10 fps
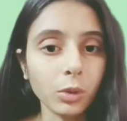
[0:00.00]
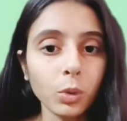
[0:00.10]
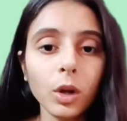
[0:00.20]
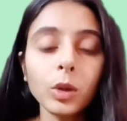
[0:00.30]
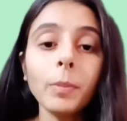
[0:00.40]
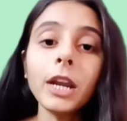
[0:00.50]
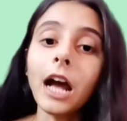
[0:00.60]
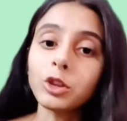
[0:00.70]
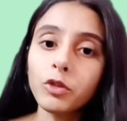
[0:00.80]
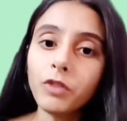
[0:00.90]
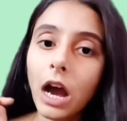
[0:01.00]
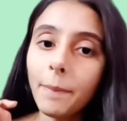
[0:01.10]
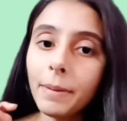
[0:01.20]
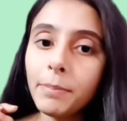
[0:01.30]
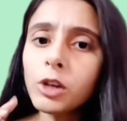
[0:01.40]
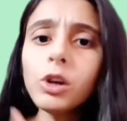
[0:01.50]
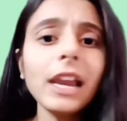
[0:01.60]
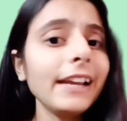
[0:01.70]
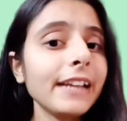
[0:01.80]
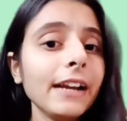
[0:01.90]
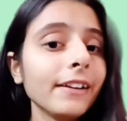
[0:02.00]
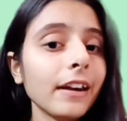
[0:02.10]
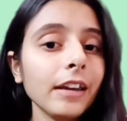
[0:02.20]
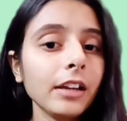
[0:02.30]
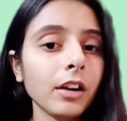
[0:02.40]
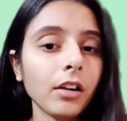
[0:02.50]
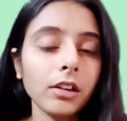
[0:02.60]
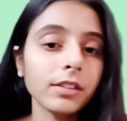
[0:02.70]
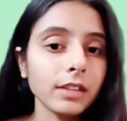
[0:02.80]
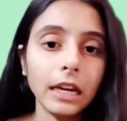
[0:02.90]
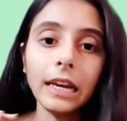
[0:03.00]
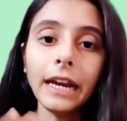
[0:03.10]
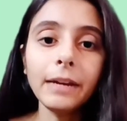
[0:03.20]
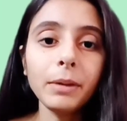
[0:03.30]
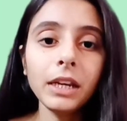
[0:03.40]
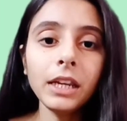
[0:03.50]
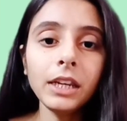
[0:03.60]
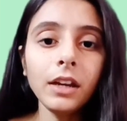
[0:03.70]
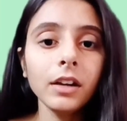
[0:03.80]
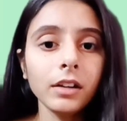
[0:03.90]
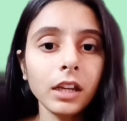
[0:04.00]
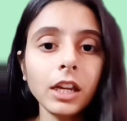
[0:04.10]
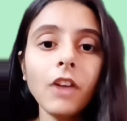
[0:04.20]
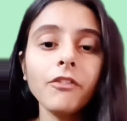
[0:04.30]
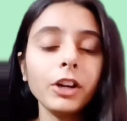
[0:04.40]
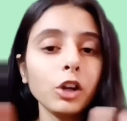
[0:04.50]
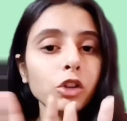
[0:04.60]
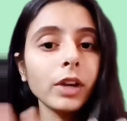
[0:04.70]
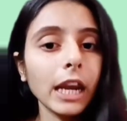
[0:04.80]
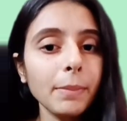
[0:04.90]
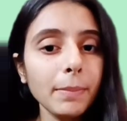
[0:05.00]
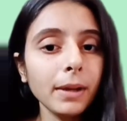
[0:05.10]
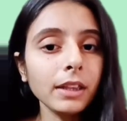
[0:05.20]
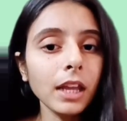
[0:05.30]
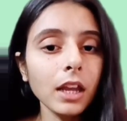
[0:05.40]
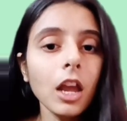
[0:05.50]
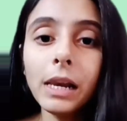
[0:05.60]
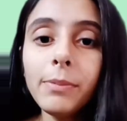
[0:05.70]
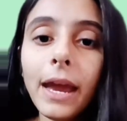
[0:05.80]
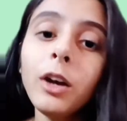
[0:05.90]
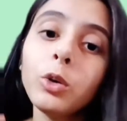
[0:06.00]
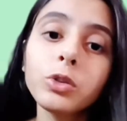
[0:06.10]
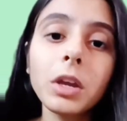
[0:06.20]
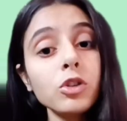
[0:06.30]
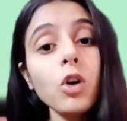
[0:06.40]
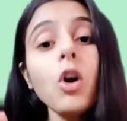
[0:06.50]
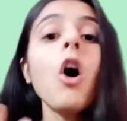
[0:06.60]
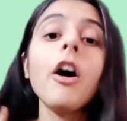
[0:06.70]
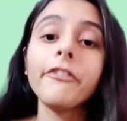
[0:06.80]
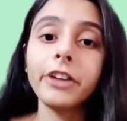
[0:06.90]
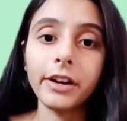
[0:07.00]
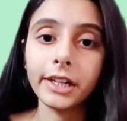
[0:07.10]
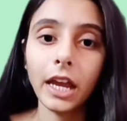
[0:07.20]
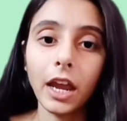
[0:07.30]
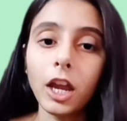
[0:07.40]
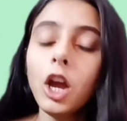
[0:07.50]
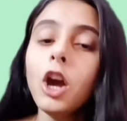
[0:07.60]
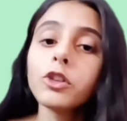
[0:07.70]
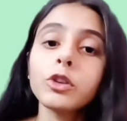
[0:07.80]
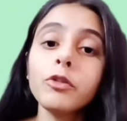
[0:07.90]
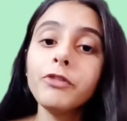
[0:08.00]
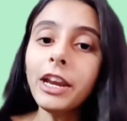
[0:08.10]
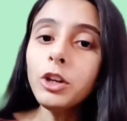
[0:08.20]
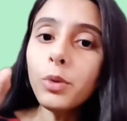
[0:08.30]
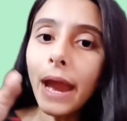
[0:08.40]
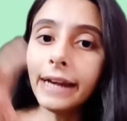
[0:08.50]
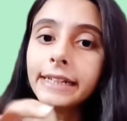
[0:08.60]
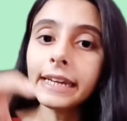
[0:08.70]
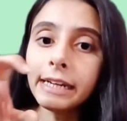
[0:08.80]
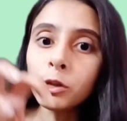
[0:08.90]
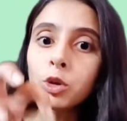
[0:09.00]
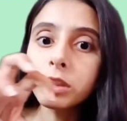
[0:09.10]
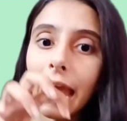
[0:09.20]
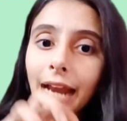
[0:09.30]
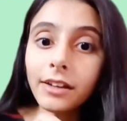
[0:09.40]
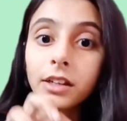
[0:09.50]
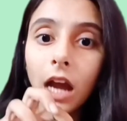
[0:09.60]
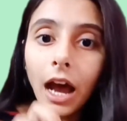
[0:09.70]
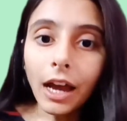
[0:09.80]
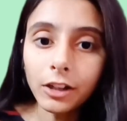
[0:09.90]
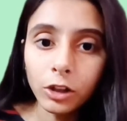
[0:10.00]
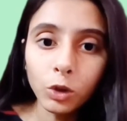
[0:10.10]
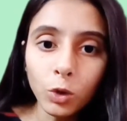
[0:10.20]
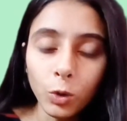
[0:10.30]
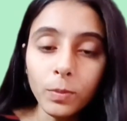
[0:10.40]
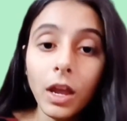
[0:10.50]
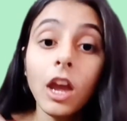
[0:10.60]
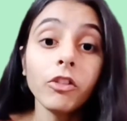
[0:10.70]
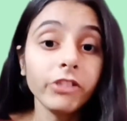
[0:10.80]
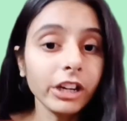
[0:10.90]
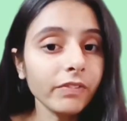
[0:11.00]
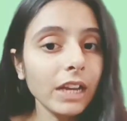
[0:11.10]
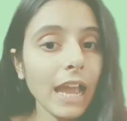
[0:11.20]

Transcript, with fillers: दो तो अब ना तो वहां पे बिल्कुल लाइट एंटर नहीं कर रही सनलाइट भी नहीं है ठीक है विंडोज वगैरह भी बंद है बल्ब है उसको ऑफ कर रखा है तो वेन यू एंटरिंग टू दैट डार्क रूम वट विल